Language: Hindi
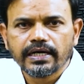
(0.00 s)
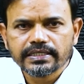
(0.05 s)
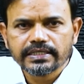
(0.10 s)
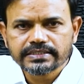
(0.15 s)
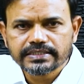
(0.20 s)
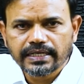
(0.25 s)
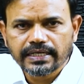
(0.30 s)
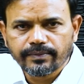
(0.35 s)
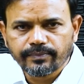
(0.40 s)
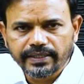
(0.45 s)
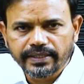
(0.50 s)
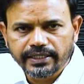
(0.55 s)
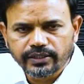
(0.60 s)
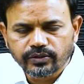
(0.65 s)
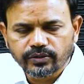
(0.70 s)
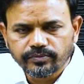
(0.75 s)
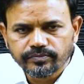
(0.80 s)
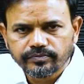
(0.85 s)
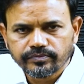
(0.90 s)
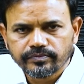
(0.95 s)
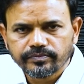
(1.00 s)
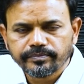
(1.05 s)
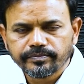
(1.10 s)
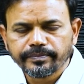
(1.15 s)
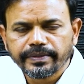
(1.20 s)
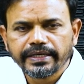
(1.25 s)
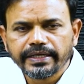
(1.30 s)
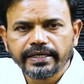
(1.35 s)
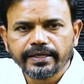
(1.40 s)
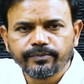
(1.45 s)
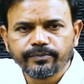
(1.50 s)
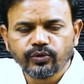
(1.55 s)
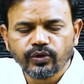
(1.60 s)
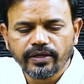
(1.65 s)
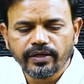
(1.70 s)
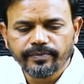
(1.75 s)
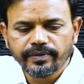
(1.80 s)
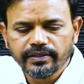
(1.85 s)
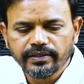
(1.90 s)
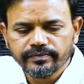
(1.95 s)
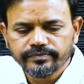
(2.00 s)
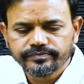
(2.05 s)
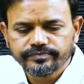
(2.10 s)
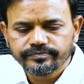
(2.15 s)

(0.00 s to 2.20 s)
अस्सलाम मैं अबू अमल